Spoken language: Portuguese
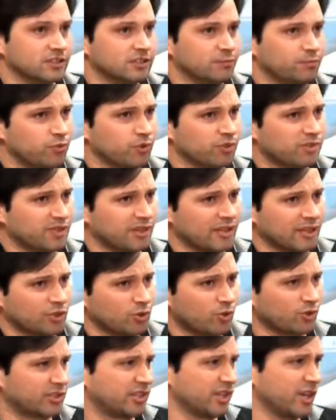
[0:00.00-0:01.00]
depois
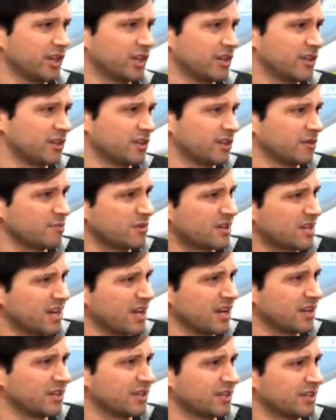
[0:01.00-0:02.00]
eletrotécnica,
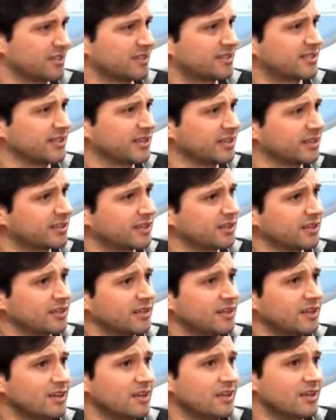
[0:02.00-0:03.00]
mecânica, etc., uh,